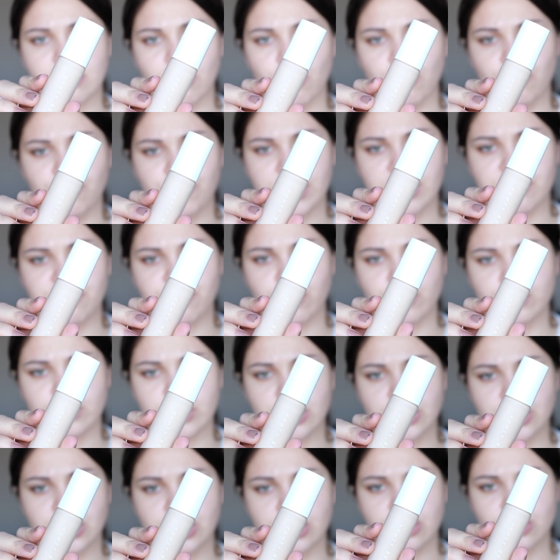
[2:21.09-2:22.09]
Long Wear
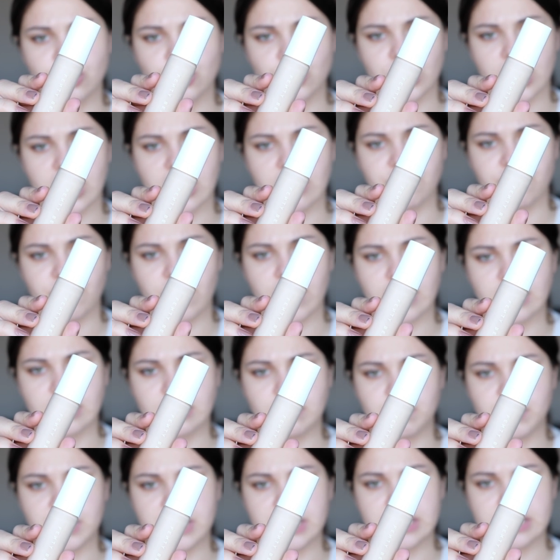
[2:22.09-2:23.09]
Foundation Shake
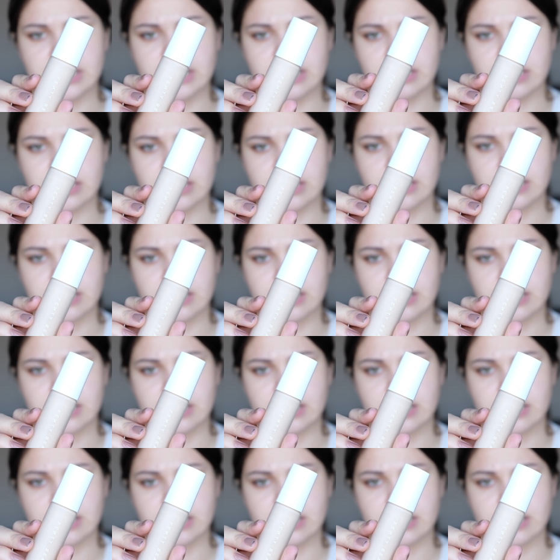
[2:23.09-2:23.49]
Well Being